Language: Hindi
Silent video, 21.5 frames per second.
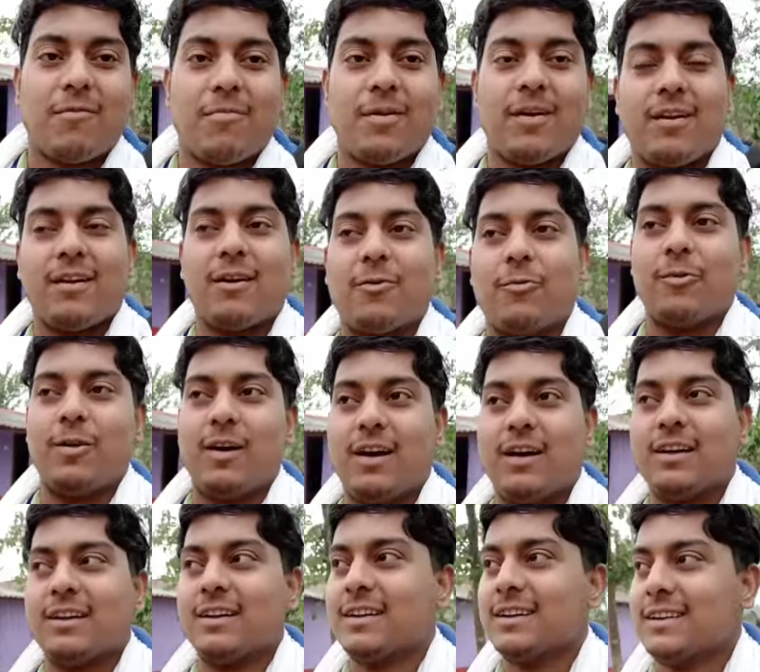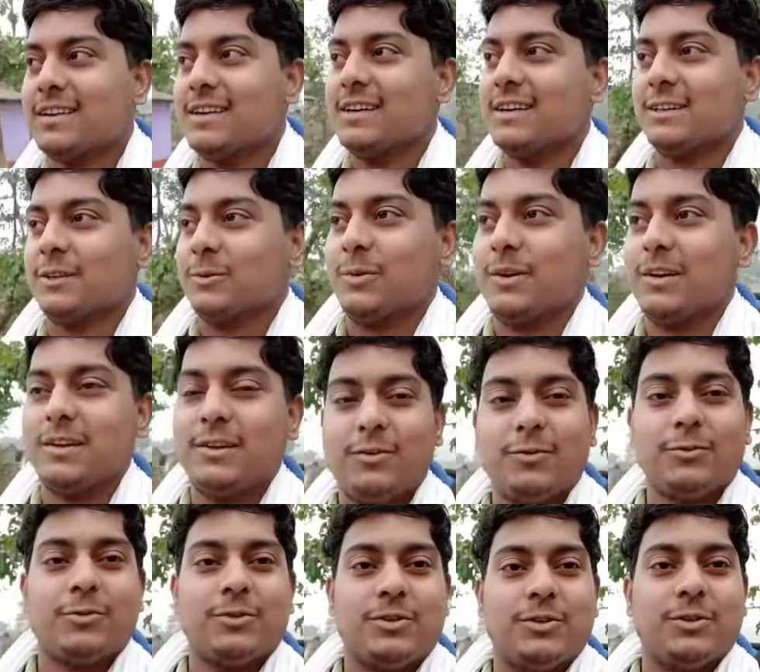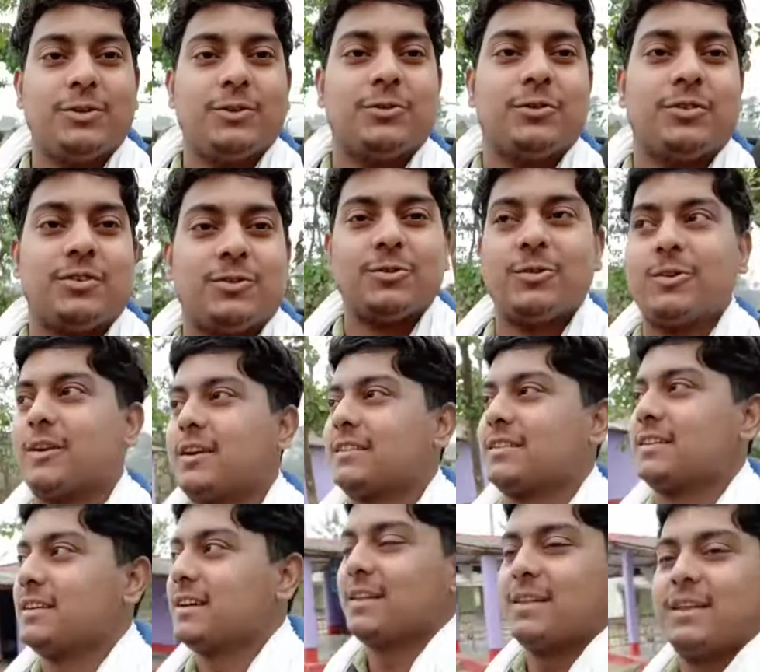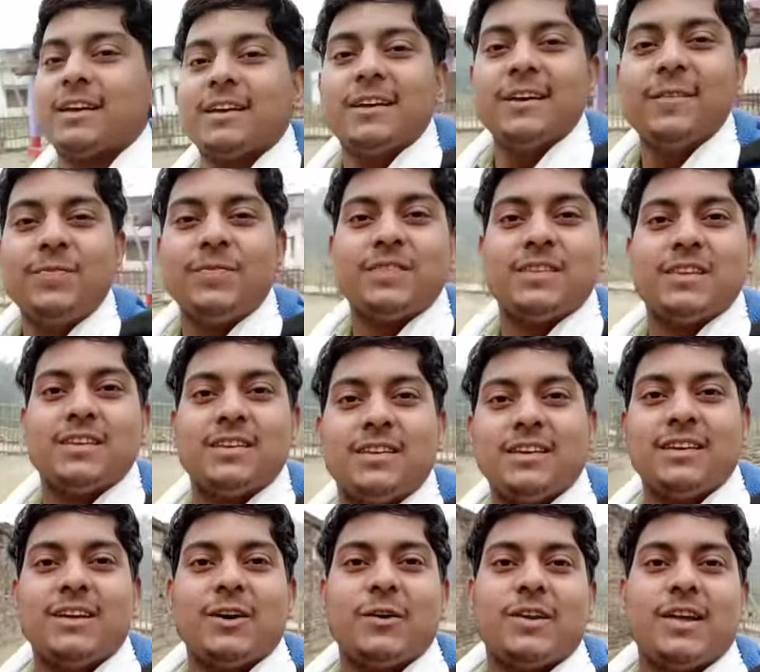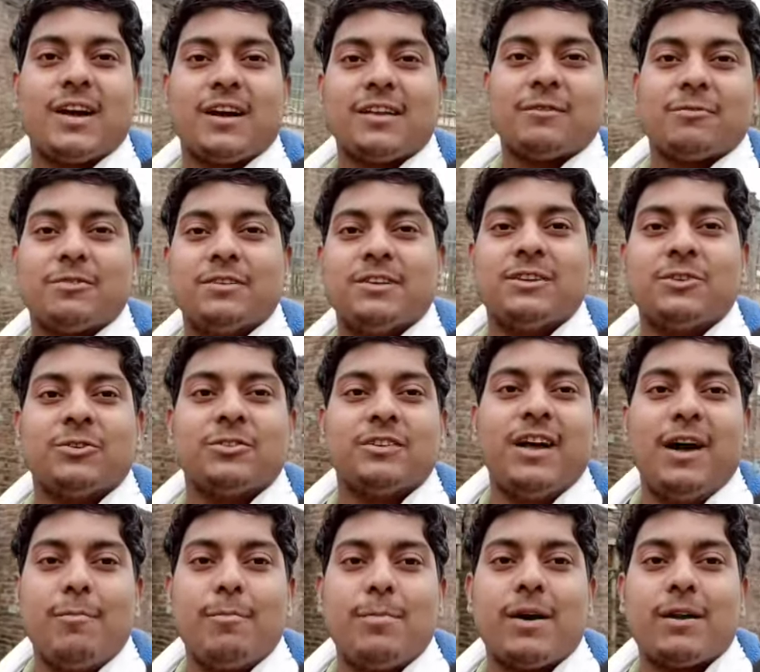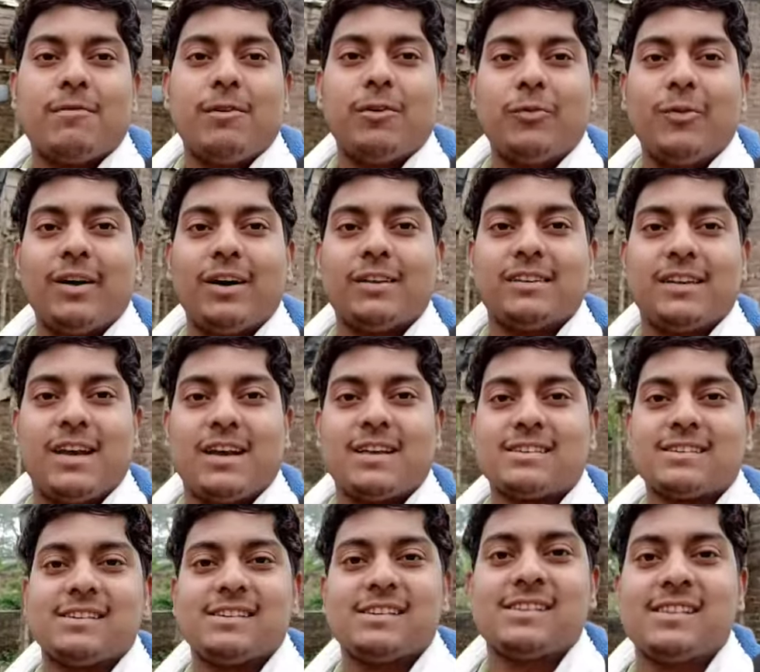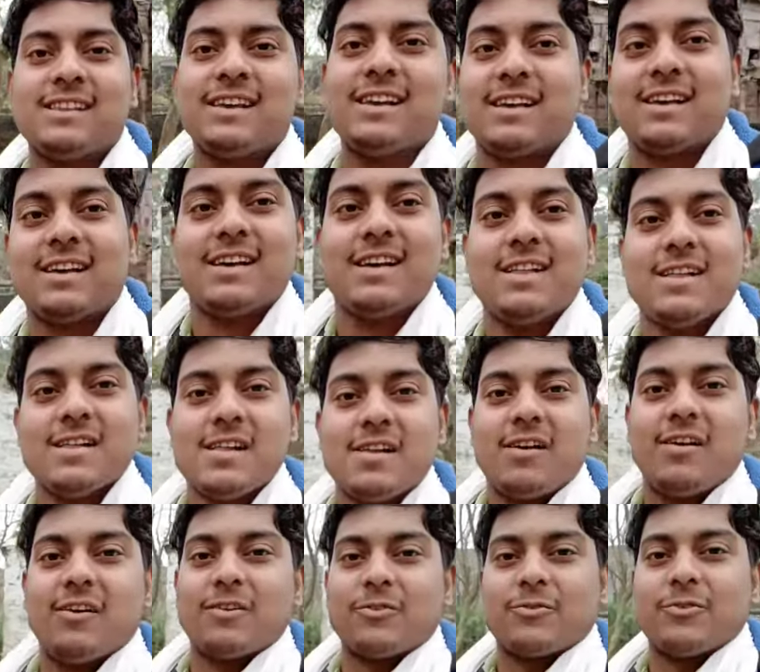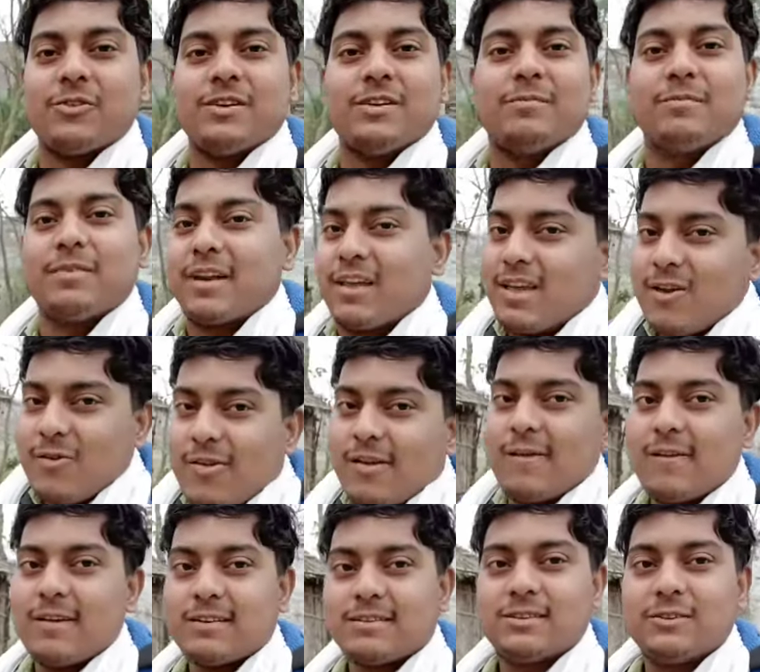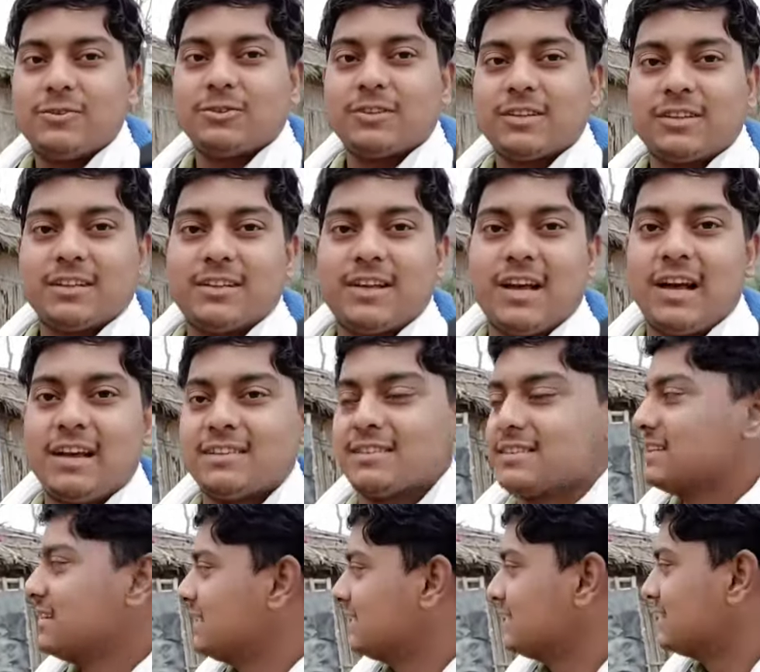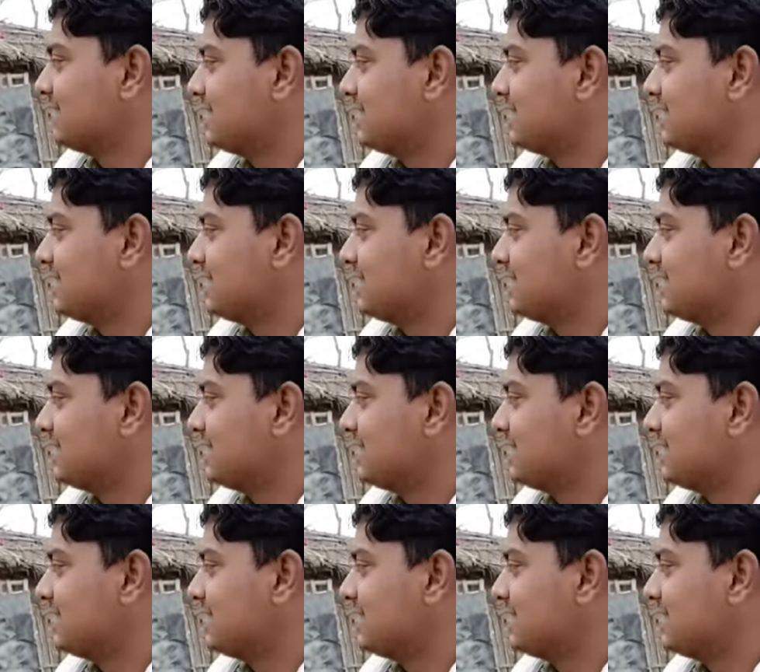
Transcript: फैला हुआ है तो वहीं स्टूडियो स्टूडियो करते हैं यहाँ देखिए चिड़िया उड़िया का जब सीन होता है परवा उर्वा का तो यहाँ से लेते हैं और कोई मरैया उड़ैया वाला सीन होता है तो यहाँ से लेते